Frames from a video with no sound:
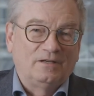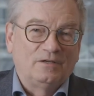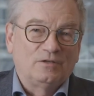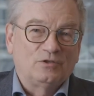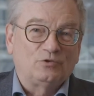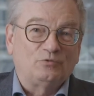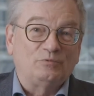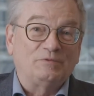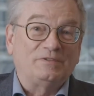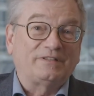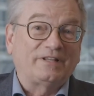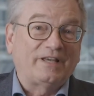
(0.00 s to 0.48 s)
je
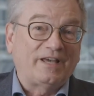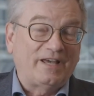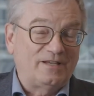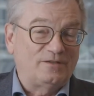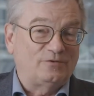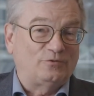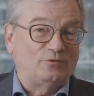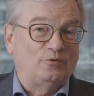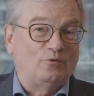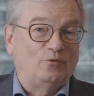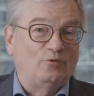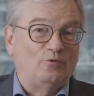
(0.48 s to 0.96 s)
suis
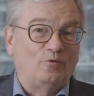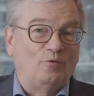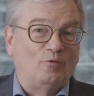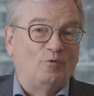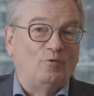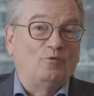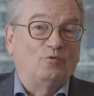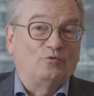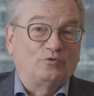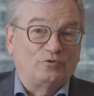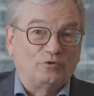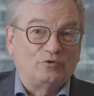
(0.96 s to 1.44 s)
très heureux
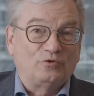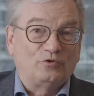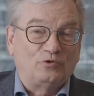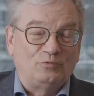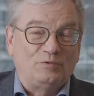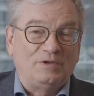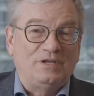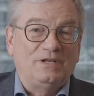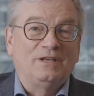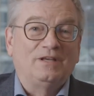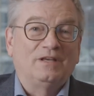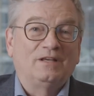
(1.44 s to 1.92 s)

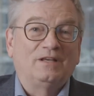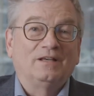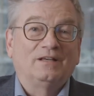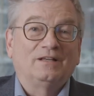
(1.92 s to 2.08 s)
aujourd'hui